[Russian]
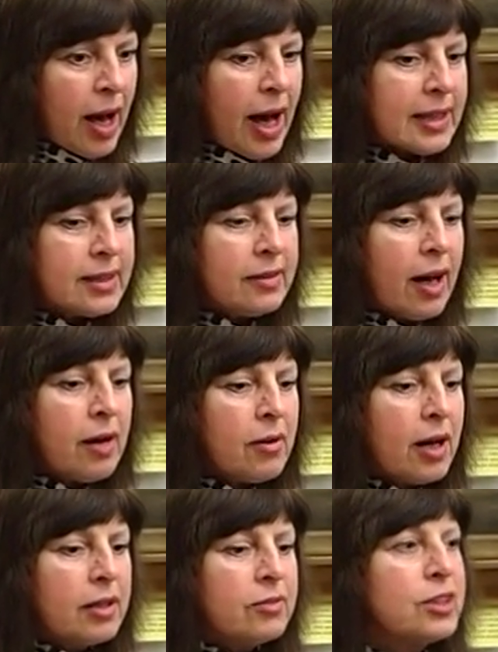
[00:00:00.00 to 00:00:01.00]
а,
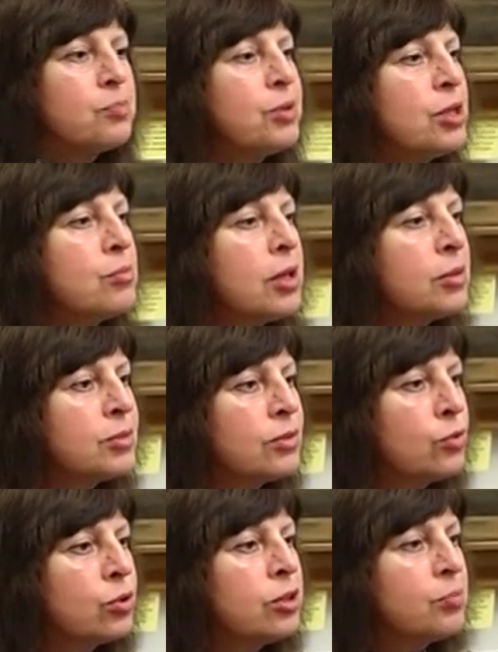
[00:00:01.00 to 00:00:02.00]
а воспринимаем
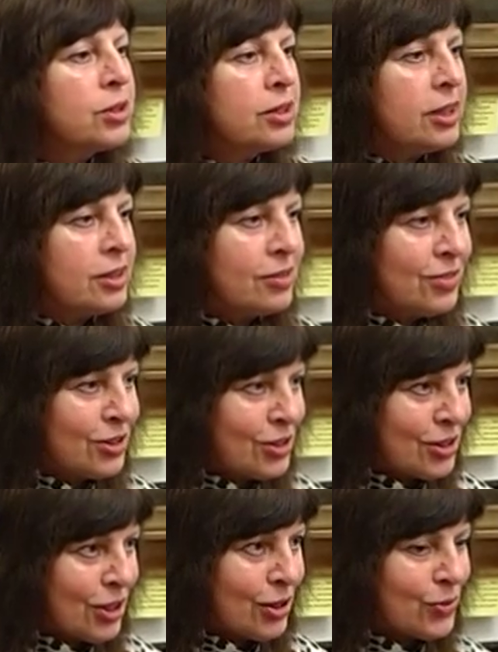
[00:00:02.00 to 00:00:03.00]
звук непосредственно
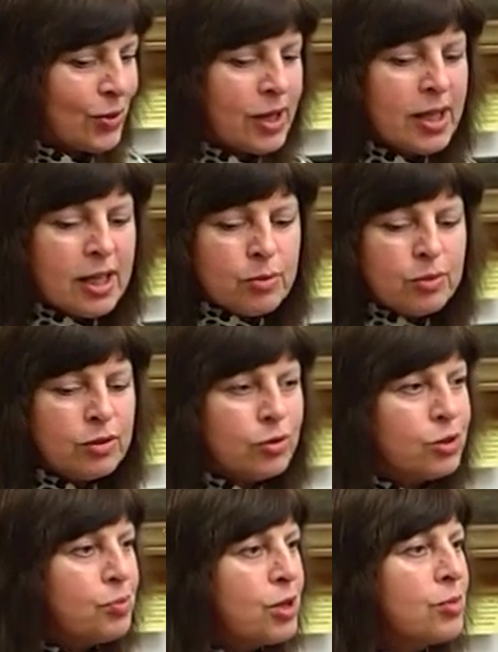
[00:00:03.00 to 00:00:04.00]
сразу. Мы его
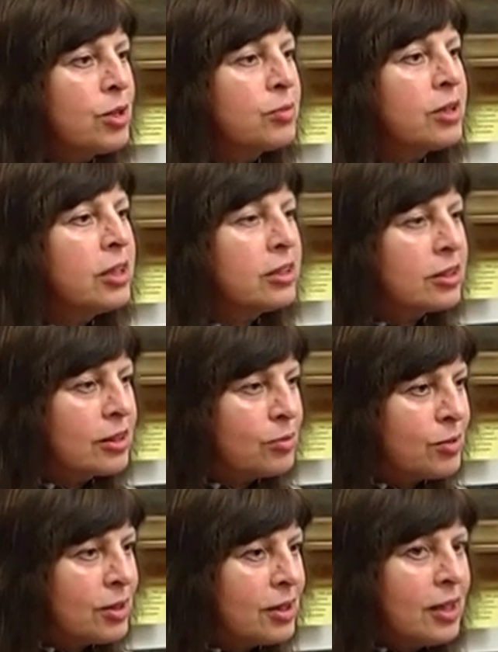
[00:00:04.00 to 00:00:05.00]
воспринимаем
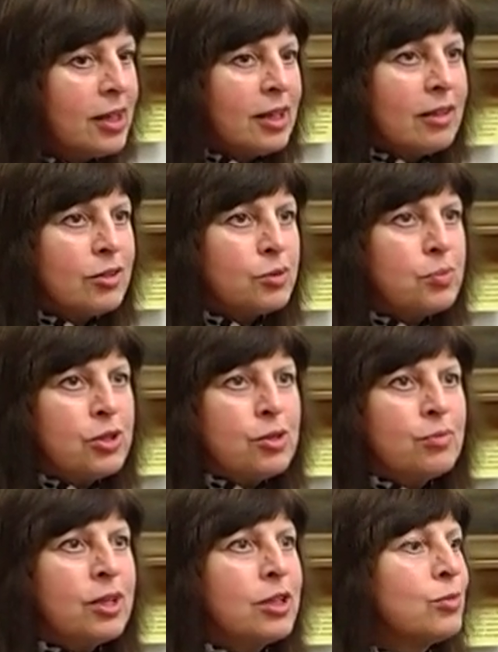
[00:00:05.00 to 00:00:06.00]
клетками,
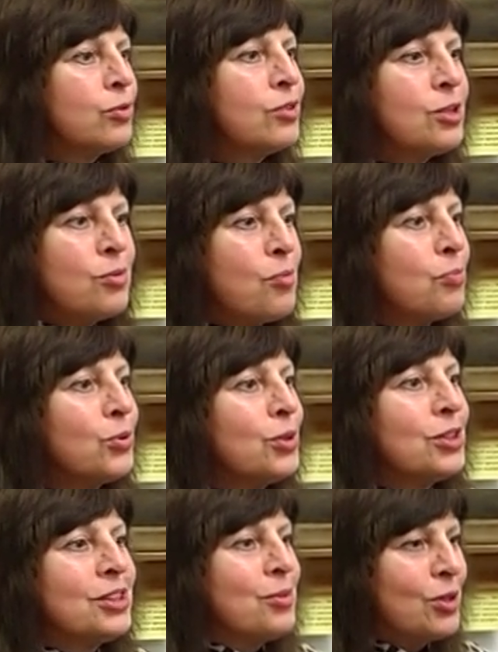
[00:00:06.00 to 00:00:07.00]
воспринимаем его всеми
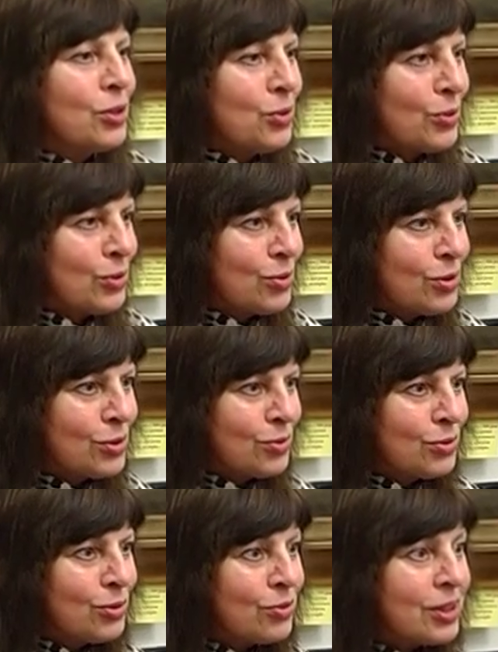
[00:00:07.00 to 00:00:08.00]
полостями, которые
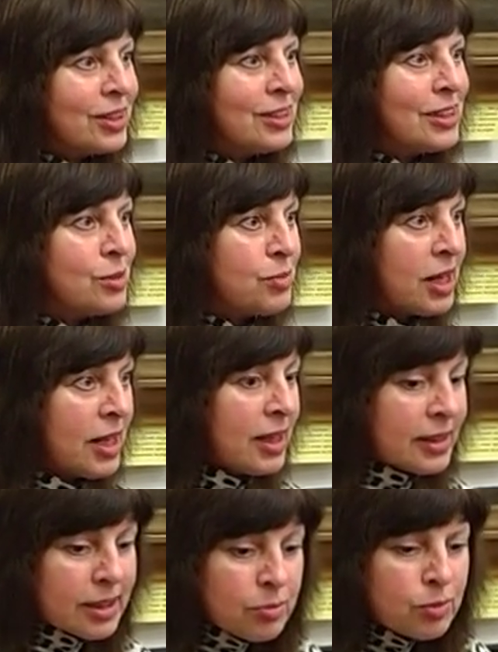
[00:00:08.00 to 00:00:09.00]
существуют в организме,
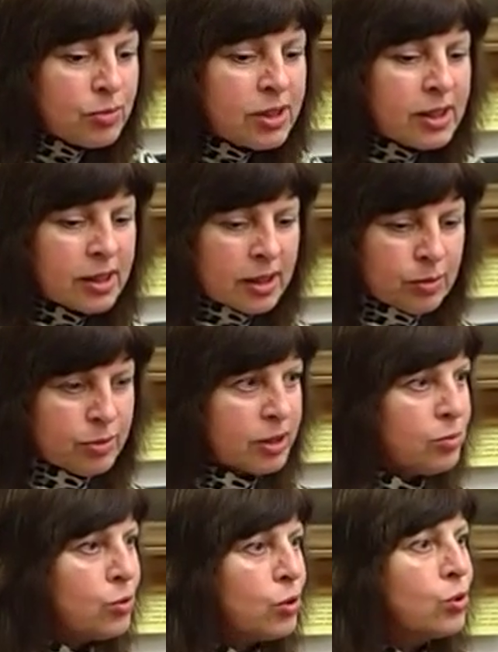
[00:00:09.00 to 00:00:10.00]
самим телом,
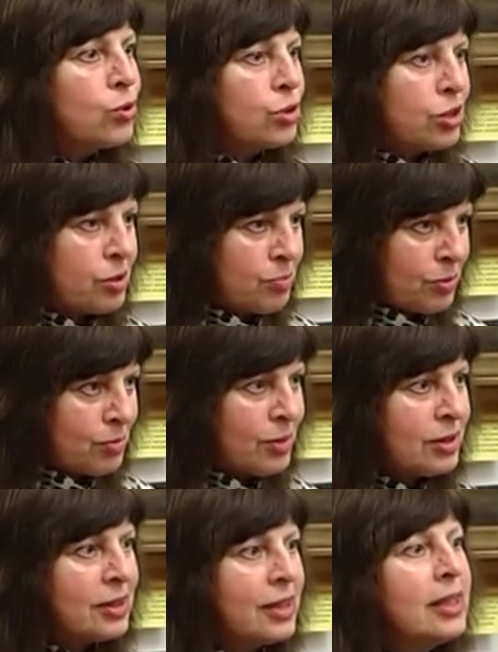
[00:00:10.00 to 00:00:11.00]
самой кожей,
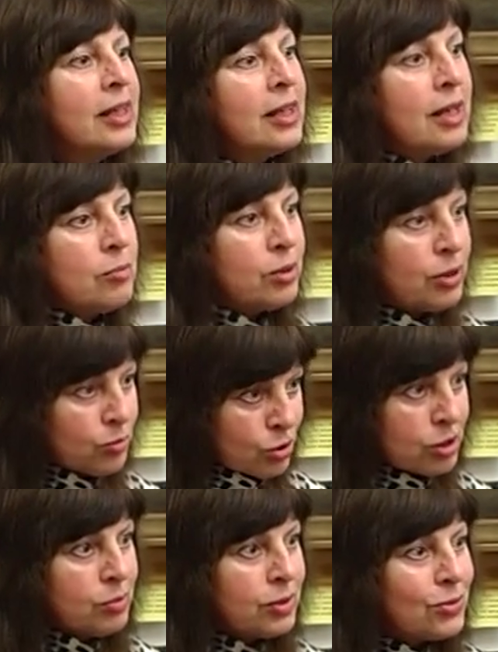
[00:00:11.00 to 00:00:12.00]
понимаете? Потому
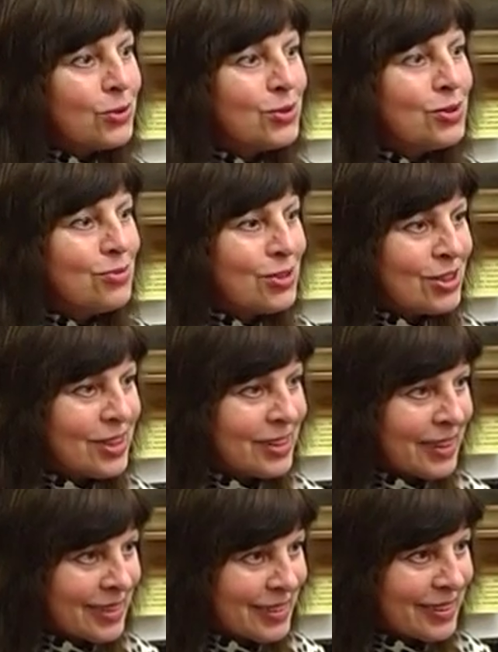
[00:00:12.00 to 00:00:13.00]
что мы входим в
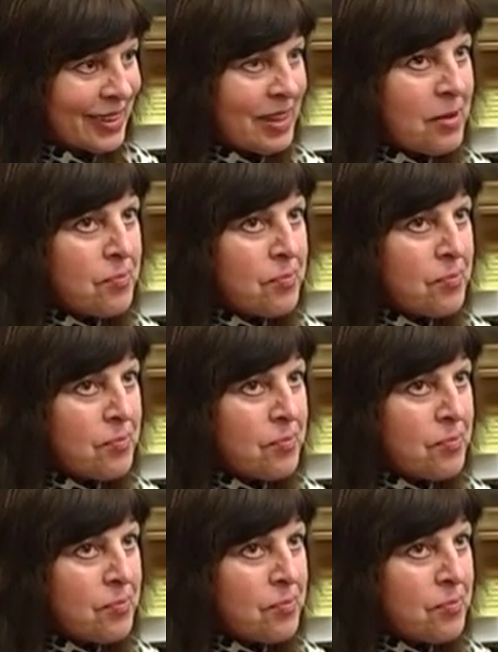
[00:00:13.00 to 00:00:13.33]
резонанс.